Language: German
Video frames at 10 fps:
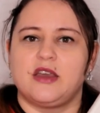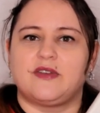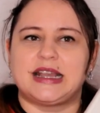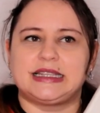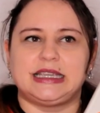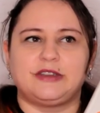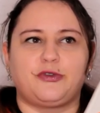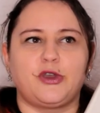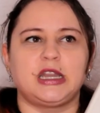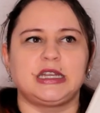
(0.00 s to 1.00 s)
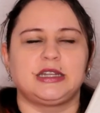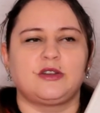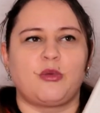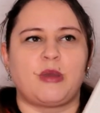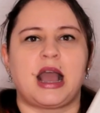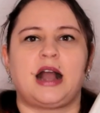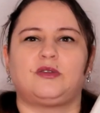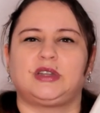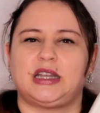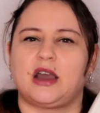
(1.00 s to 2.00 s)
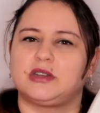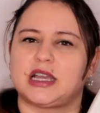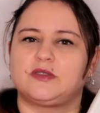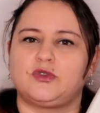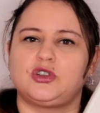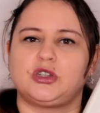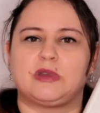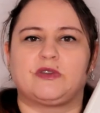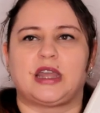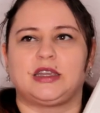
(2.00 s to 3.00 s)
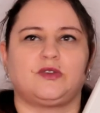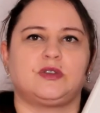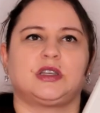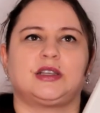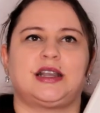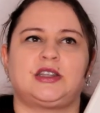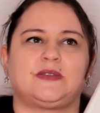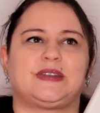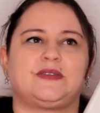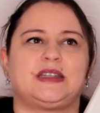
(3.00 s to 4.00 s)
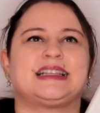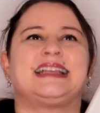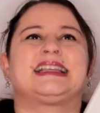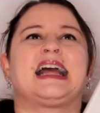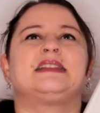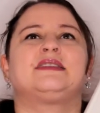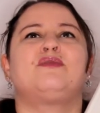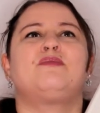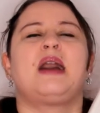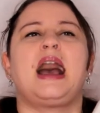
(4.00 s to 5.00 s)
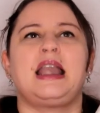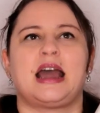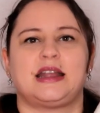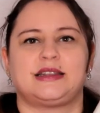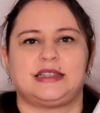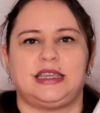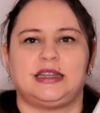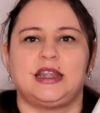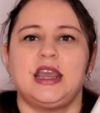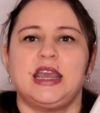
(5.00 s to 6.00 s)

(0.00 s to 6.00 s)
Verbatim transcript: Weil sie völlig normal, und genau das wünsche ich mir eigentlich für unsere Gesellschaft, dass wir das als ganz normal ansehen.